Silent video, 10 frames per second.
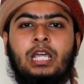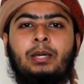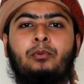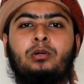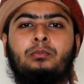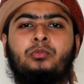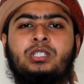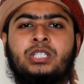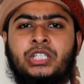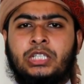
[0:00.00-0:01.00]
এবং
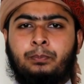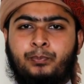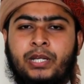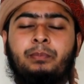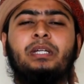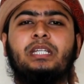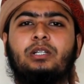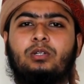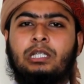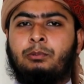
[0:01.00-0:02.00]
মসজিদ প্রেমীদের
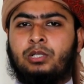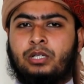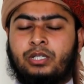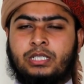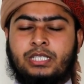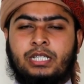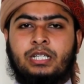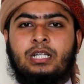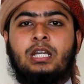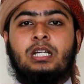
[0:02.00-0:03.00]
কথা বলা হয়েছে
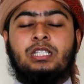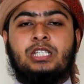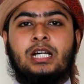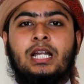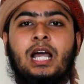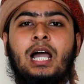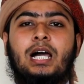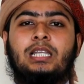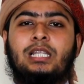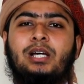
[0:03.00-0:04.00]
যারা
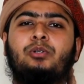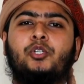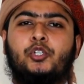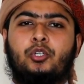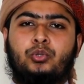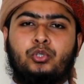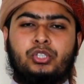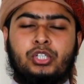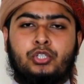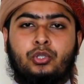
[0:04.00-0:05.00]
আল্লাহর
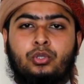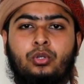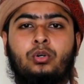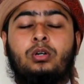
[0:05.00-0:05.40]
সন্তুষ্টির জন্য